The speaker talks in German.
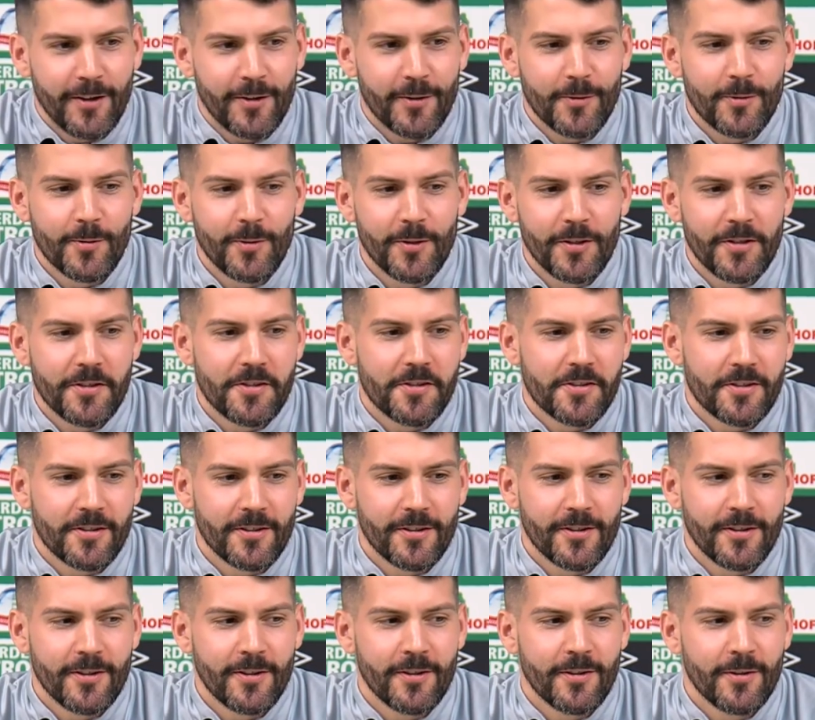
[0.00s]
natürlich
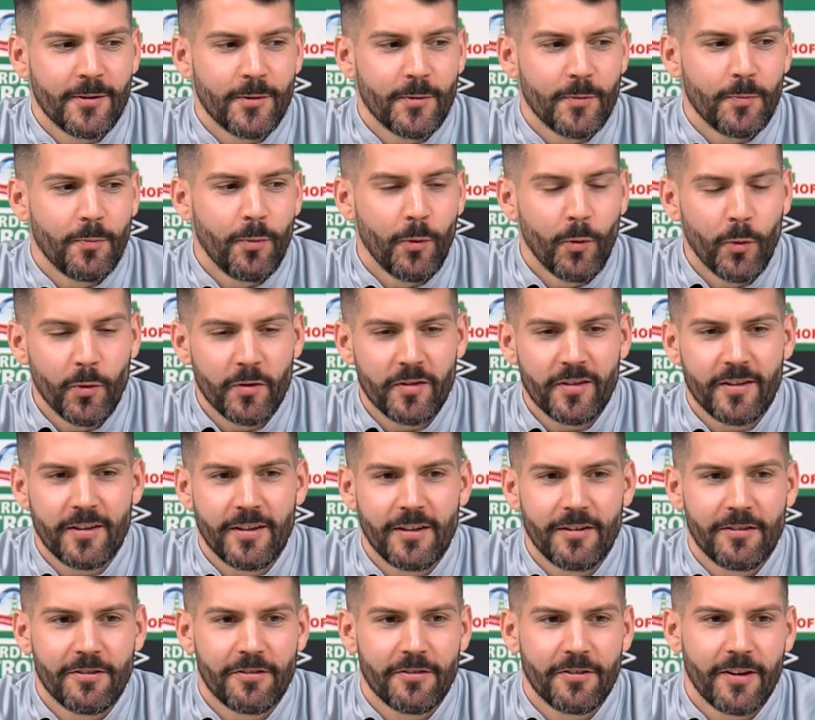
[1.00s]
äh,
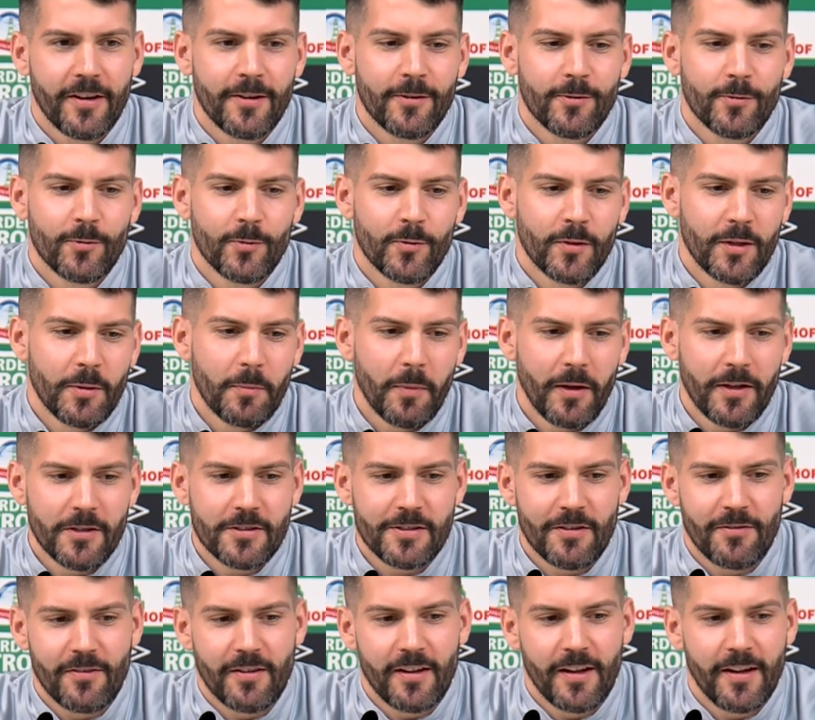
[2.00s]
positiv, also die
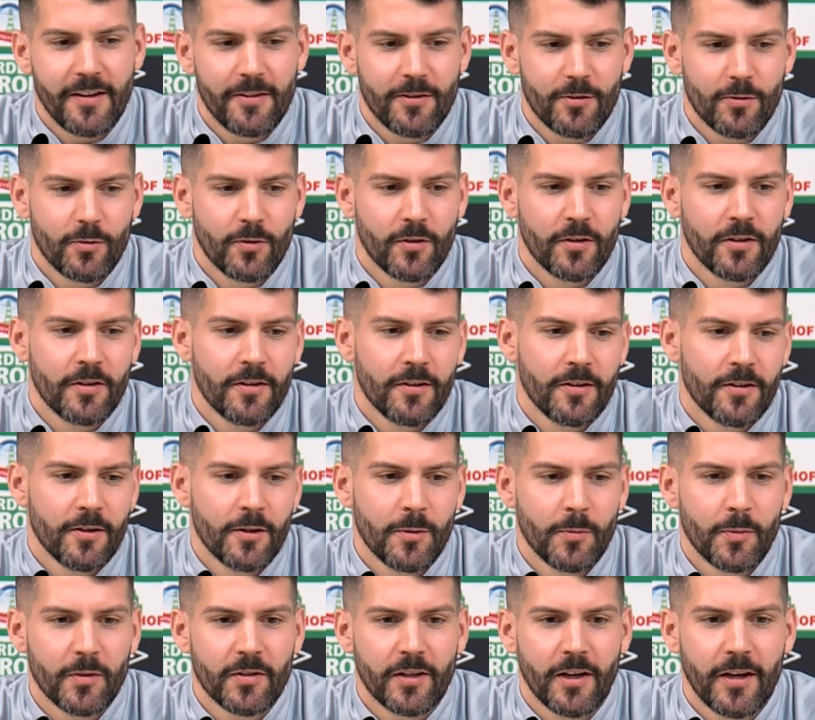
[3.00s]
Mannschaftsleistung
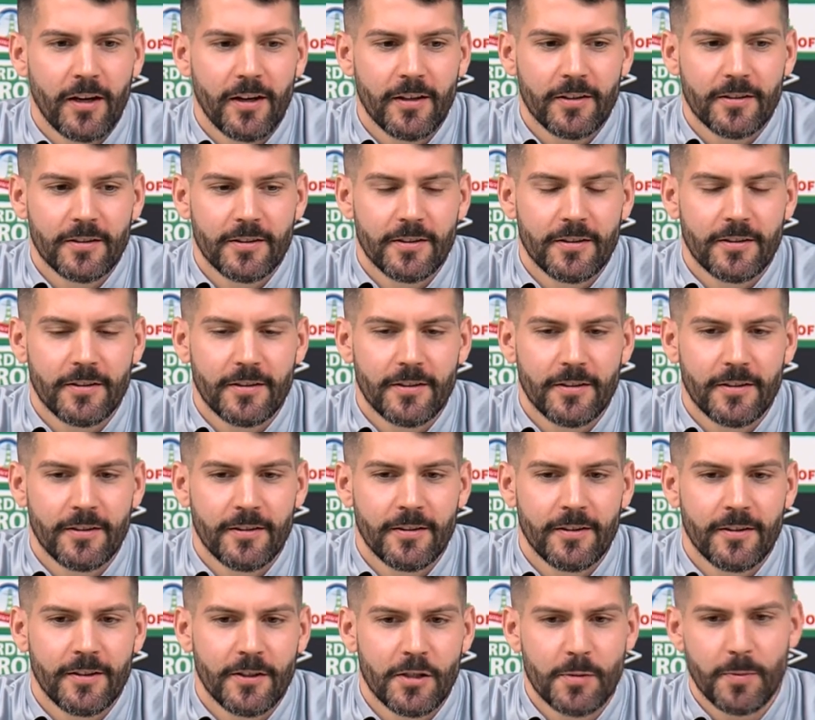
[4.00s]
äh, betrachtet.
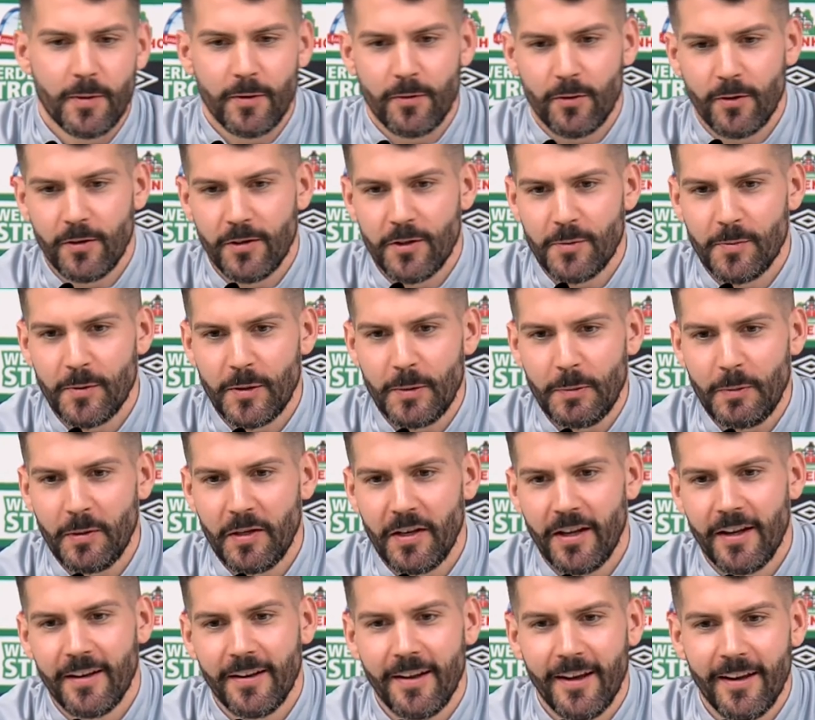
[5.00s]
Äh, ich persönlich mit einem
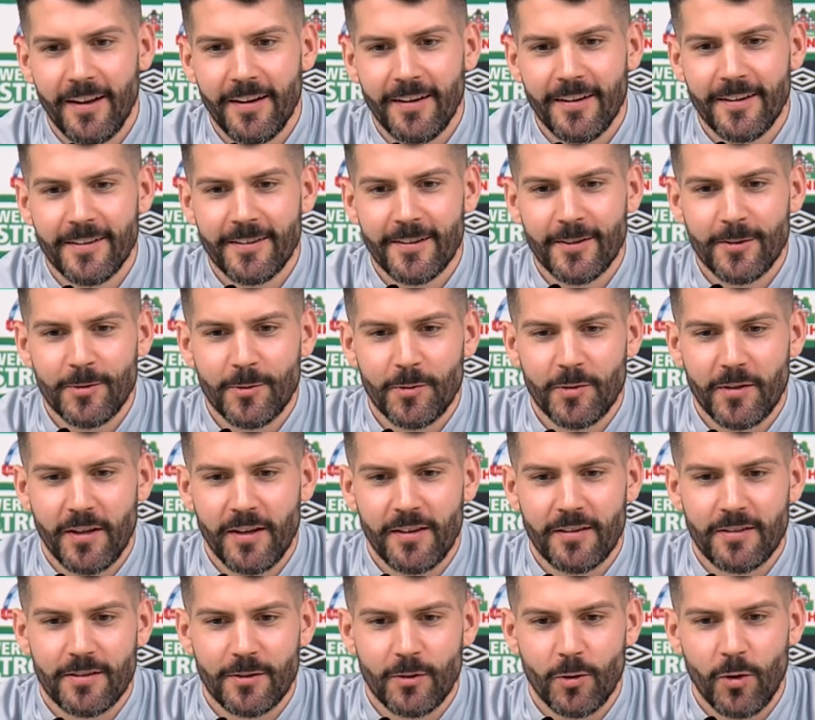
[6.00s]
kleinen Highlight, also das
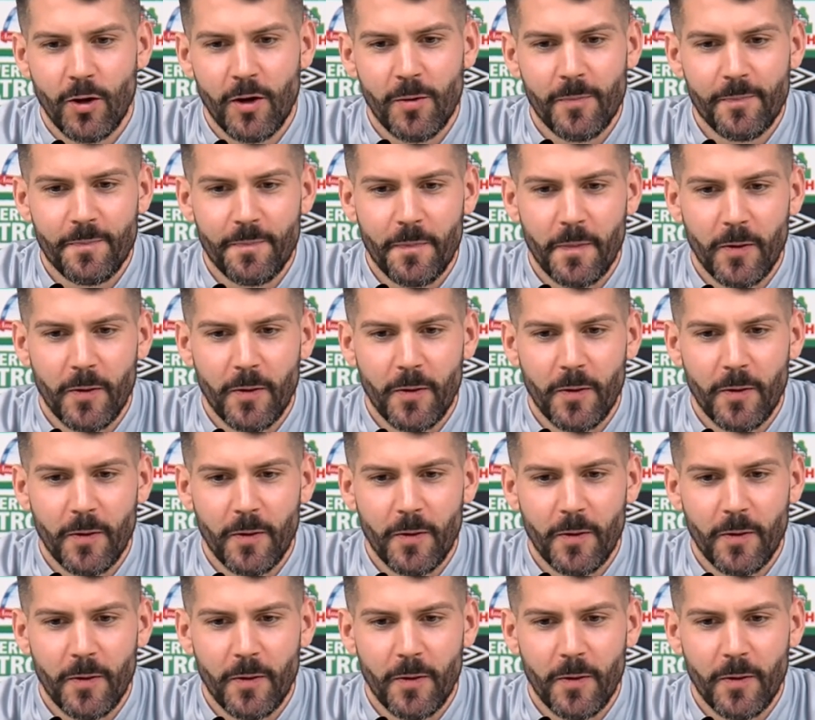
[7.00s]
erste Tor